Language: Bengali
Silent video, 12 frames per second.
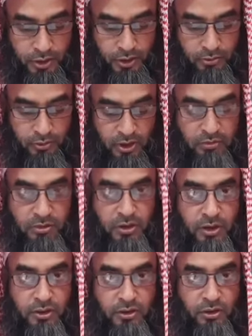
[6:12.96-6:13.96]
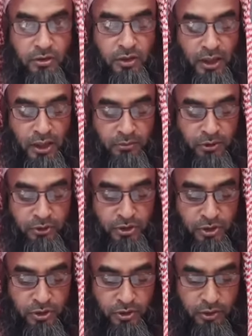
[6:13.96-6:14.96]
এবং আমাদের জন্য এমন
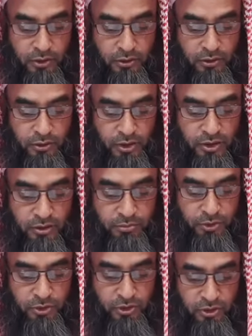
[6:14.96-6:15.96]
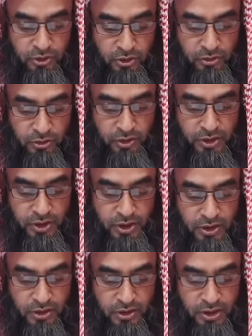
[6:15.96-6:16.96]
শরীয়ত তিনি পছন্দ
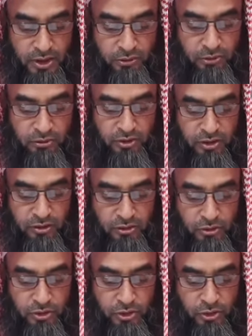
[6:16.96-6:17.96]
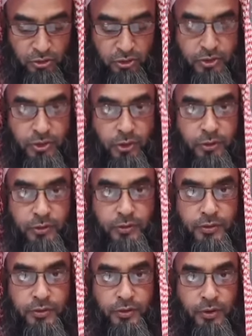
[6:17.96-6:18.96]
করেছেন যা অত্যন্ত সরল সহজ
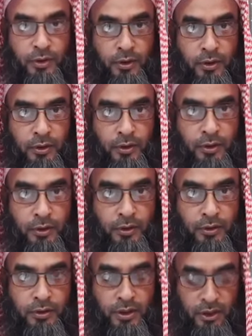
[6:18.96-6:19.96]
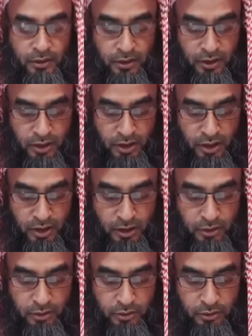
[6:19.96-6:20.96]
যাতে নেই
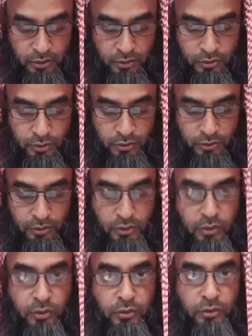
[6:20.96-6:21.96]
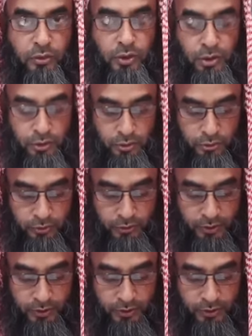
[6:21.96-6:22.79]
কোনো কঠোরতা